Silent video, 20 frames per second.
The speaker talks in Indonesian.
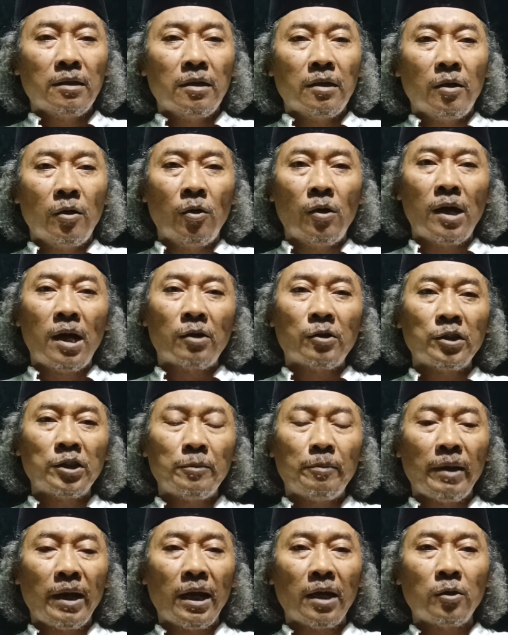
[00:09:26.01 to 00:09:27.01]
lo ngaku
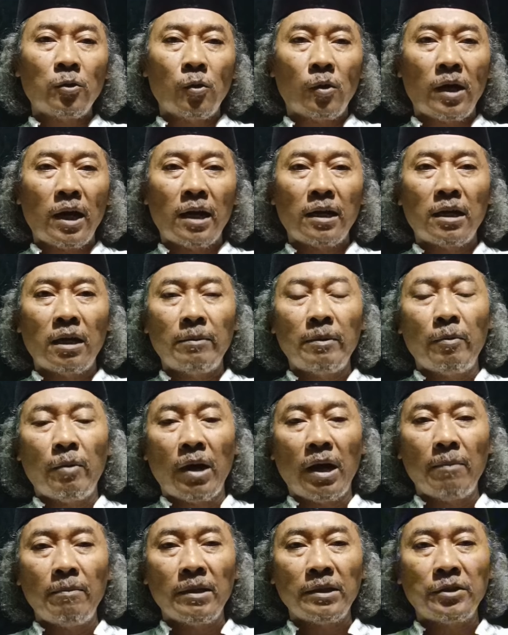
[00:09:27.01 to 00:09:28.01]
sebagai keturunan Nabi
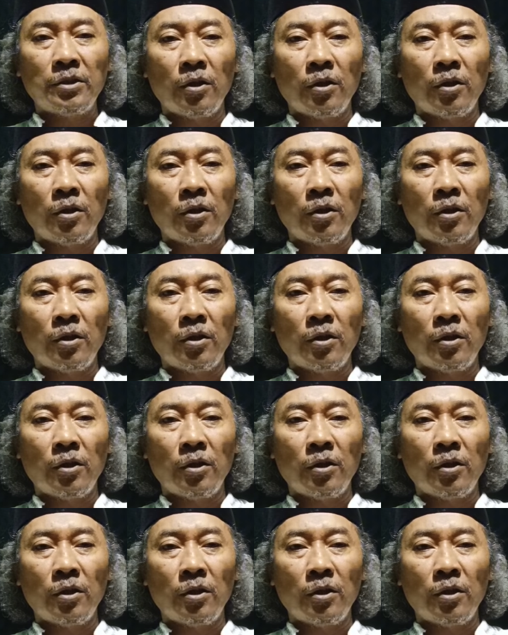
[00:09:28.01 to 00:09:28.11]
Muhammad